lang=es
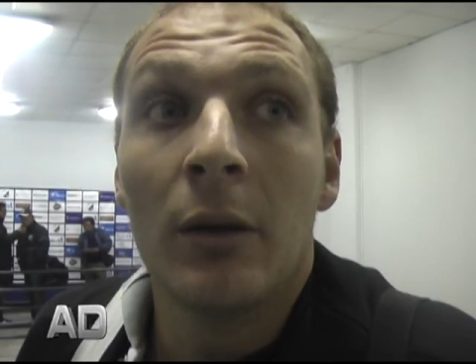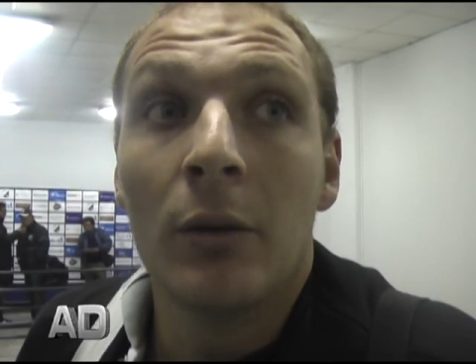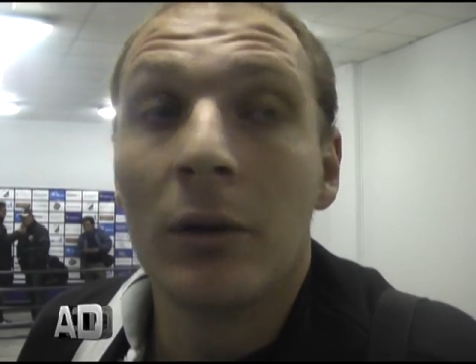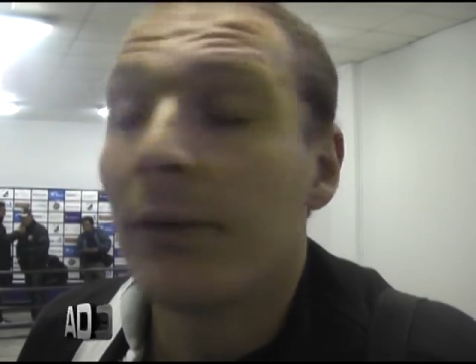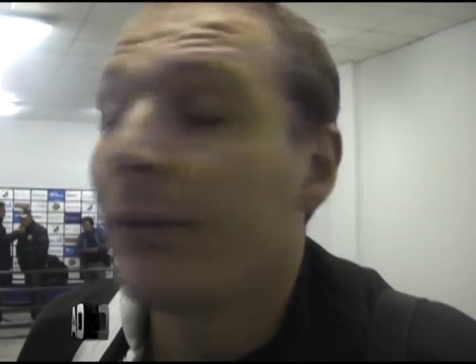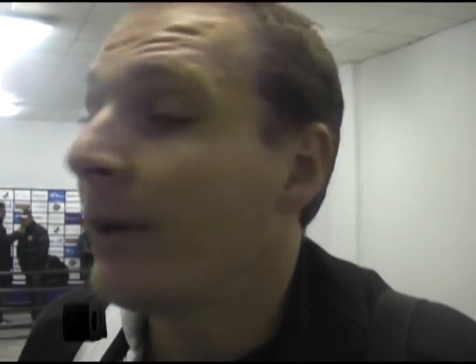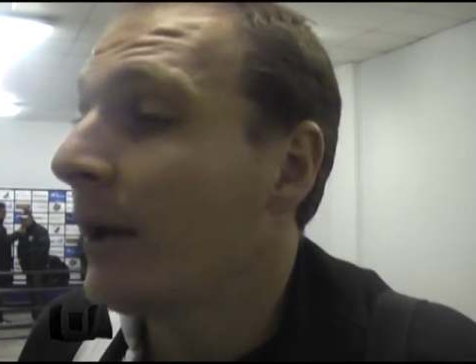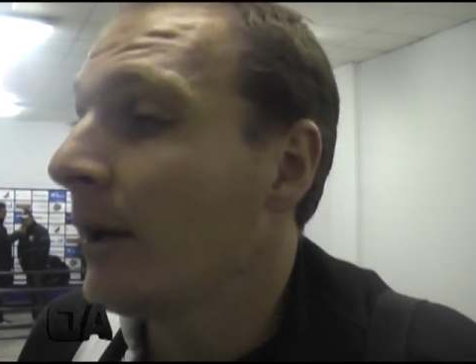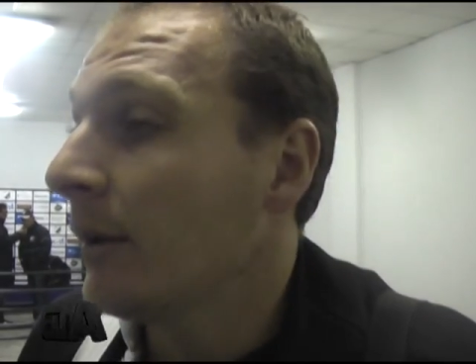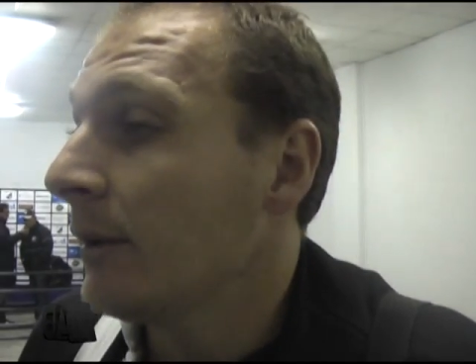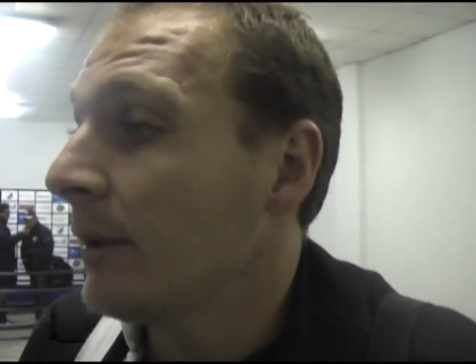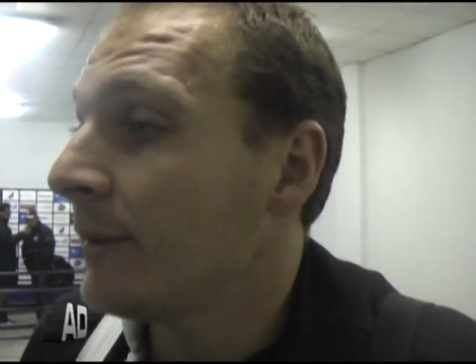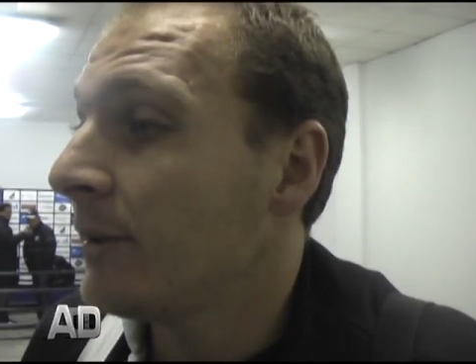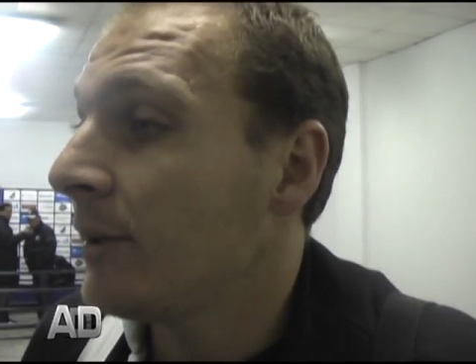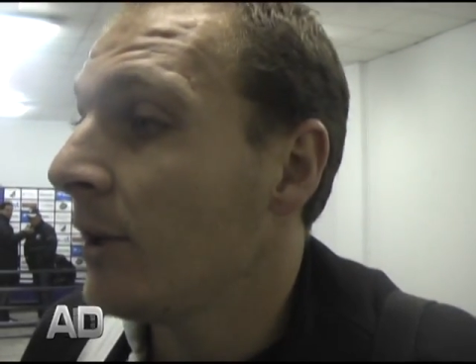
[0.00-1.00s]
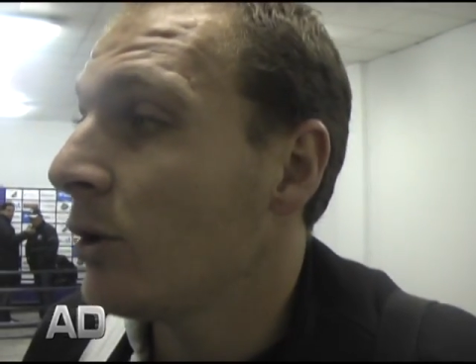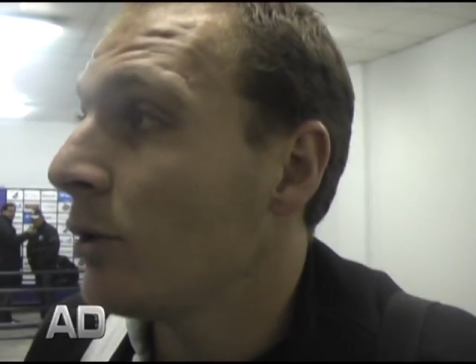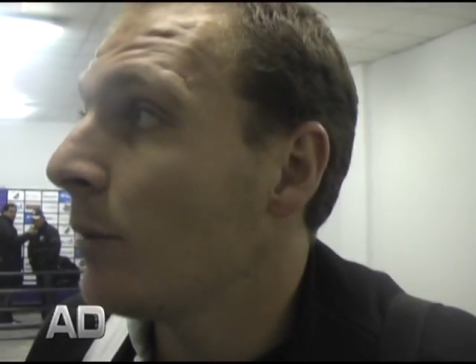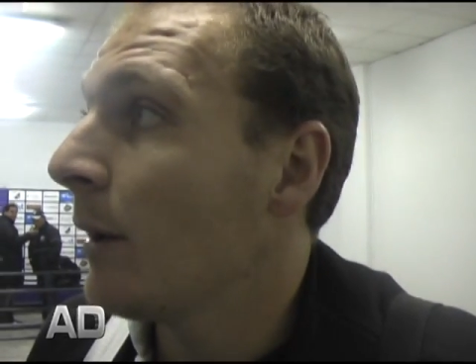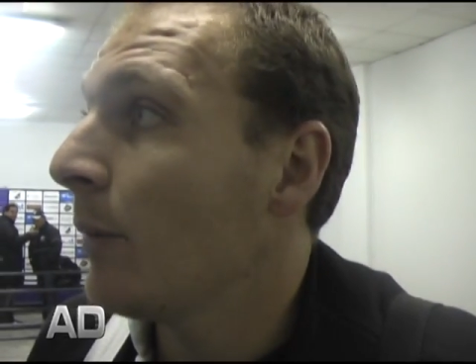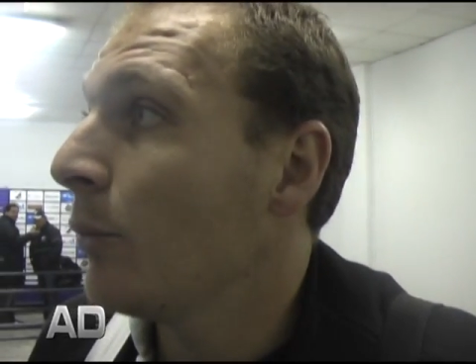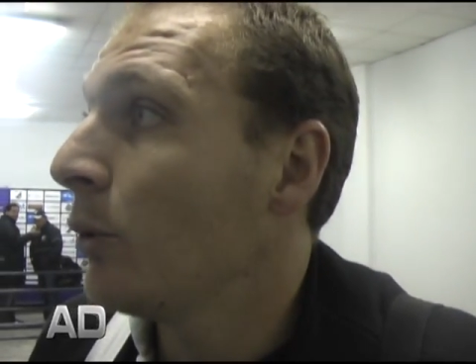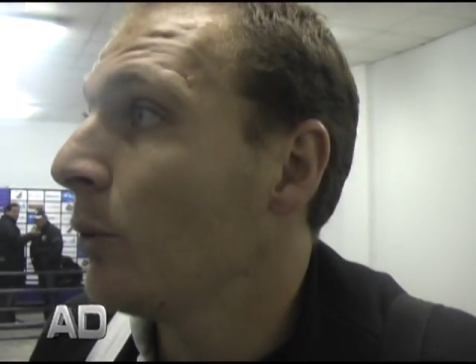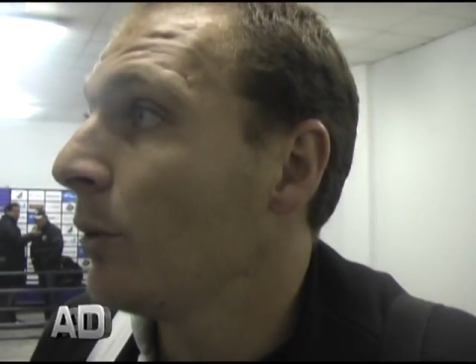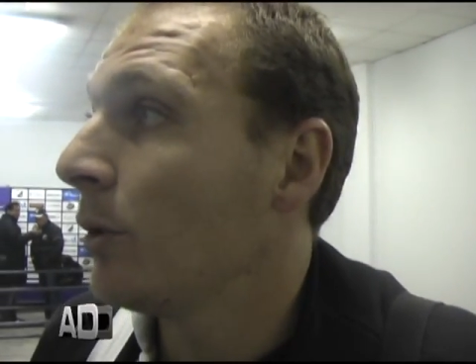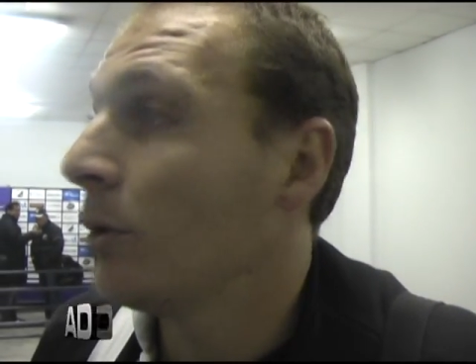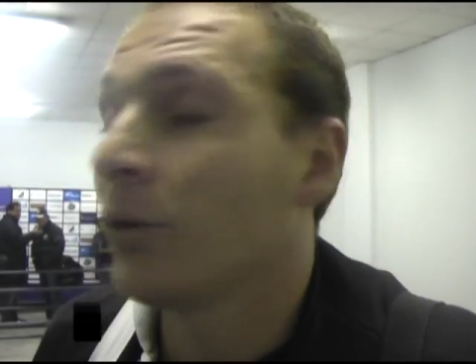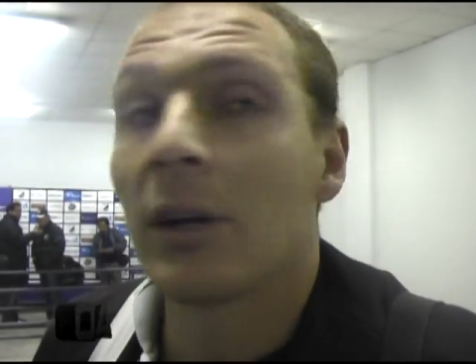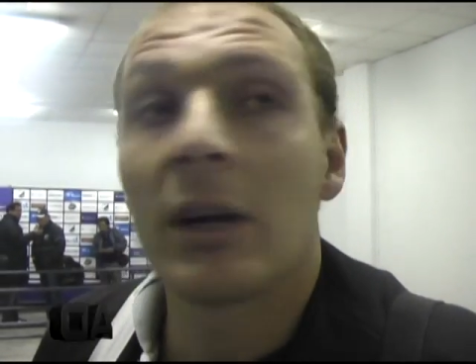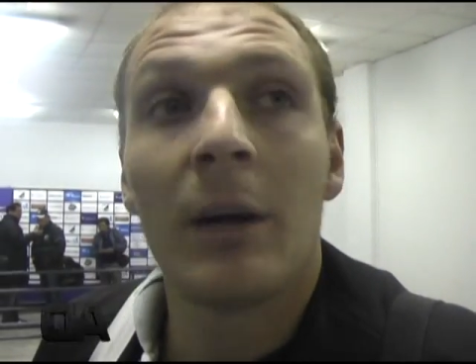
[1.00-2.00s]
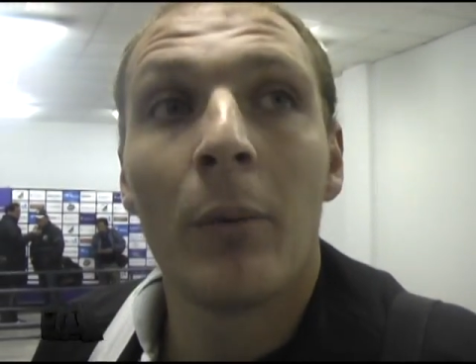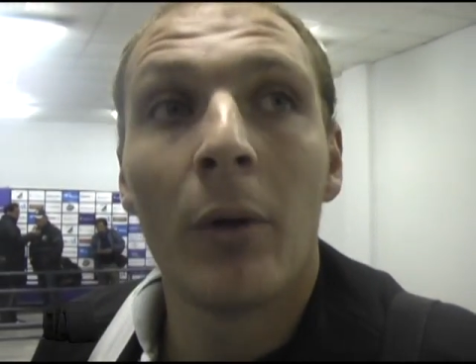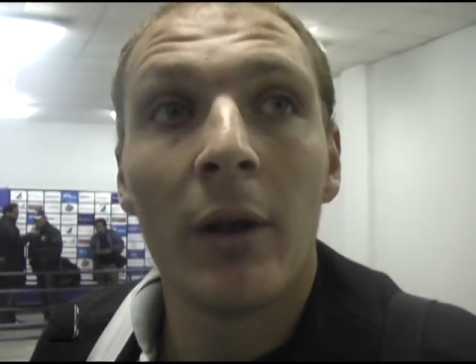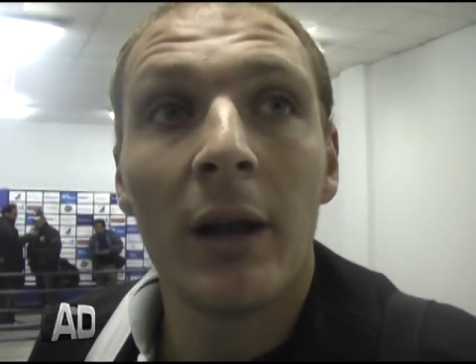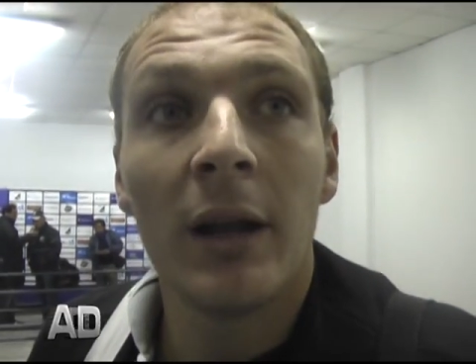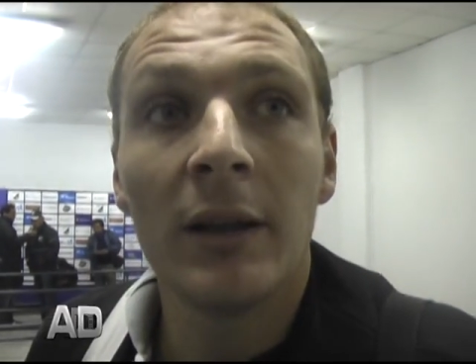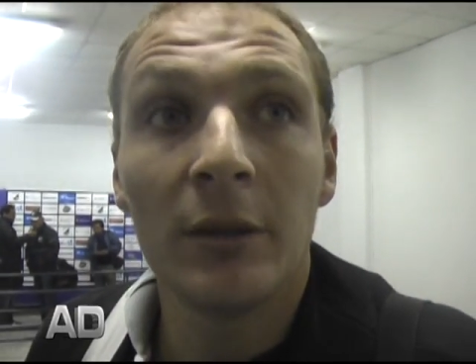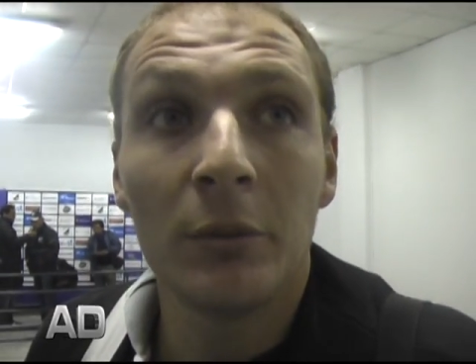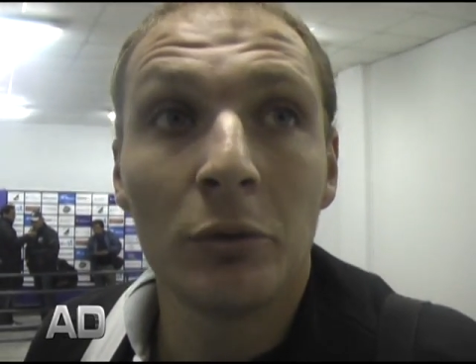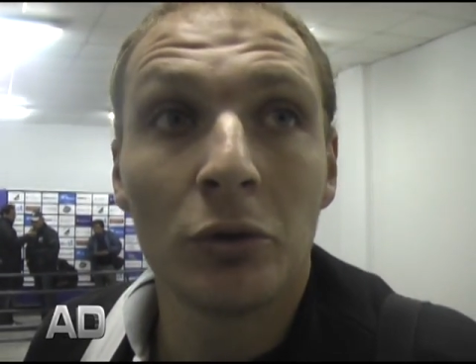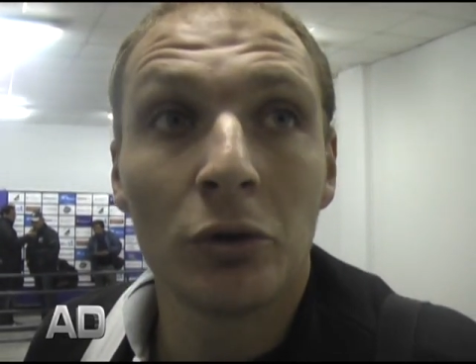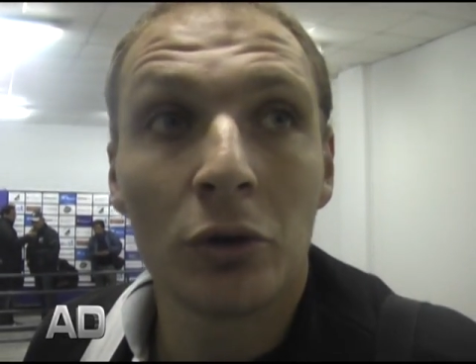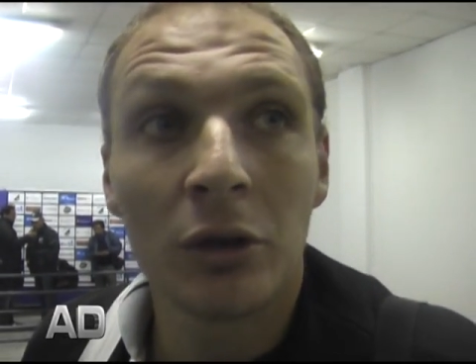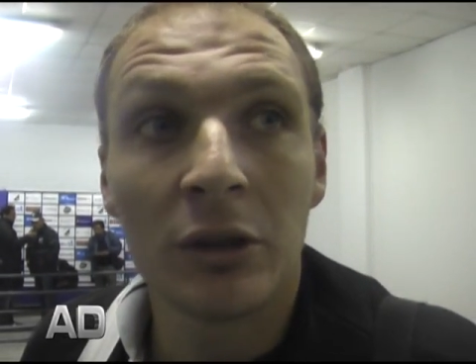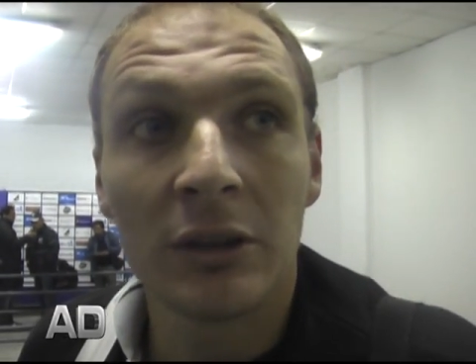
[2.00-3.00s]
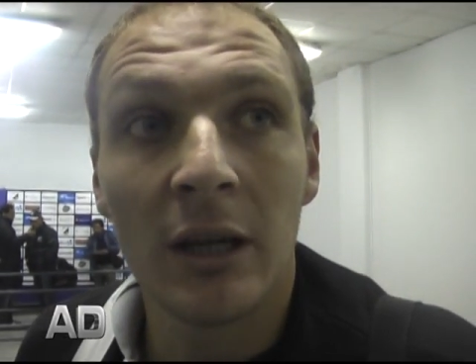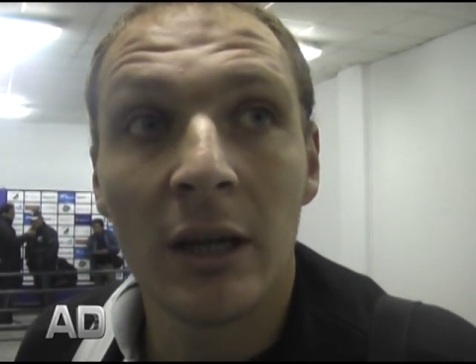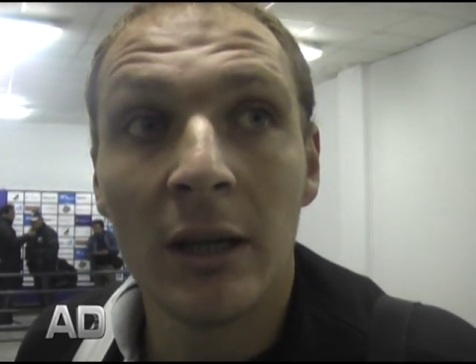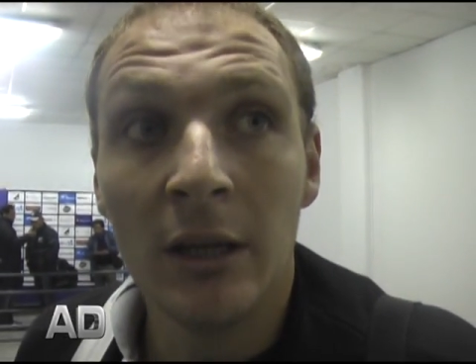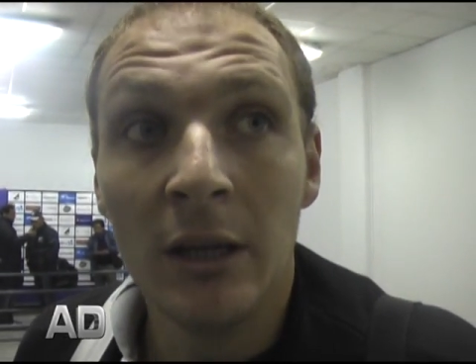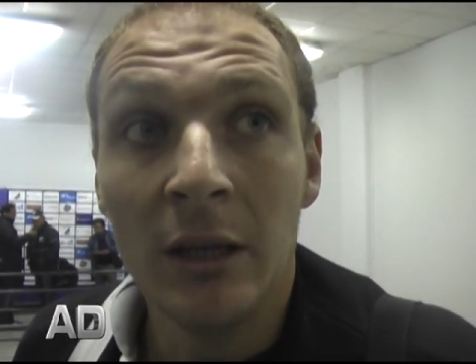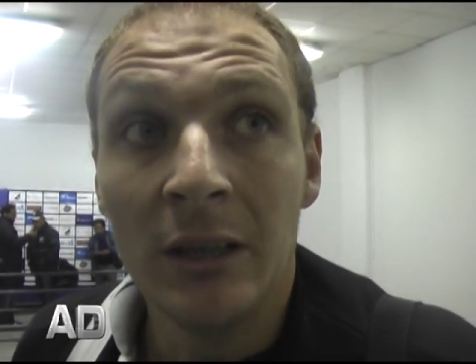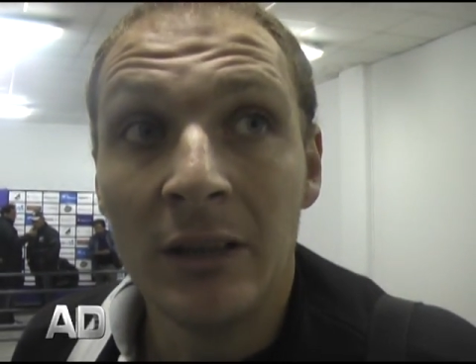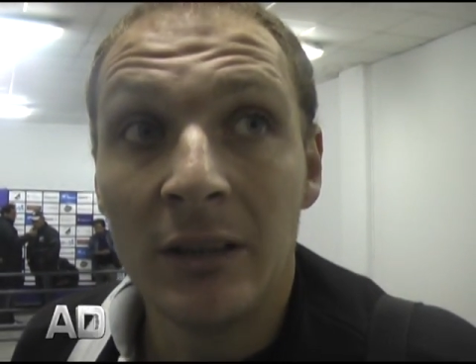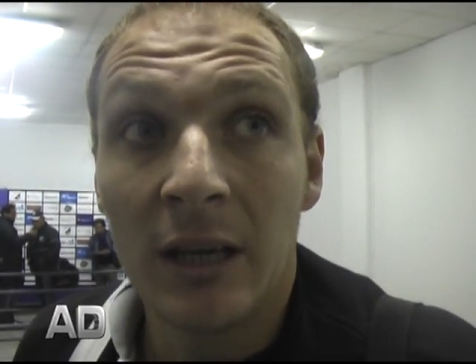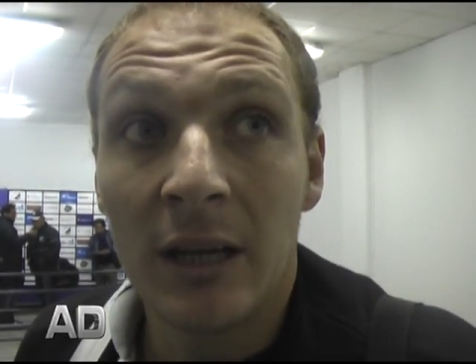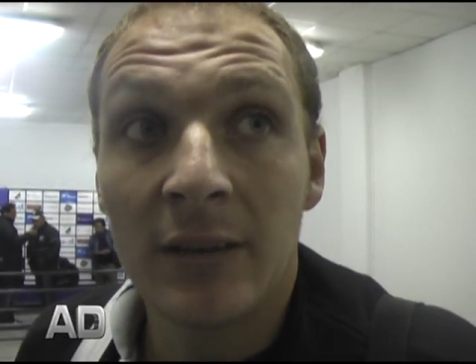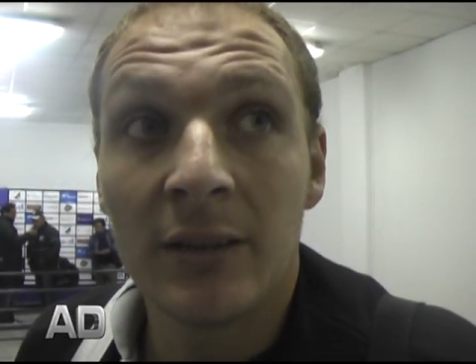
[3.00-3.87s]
una final y así la tomamos y bueno, lo sacamos adelante y bueno, yo creo que ya, ya casi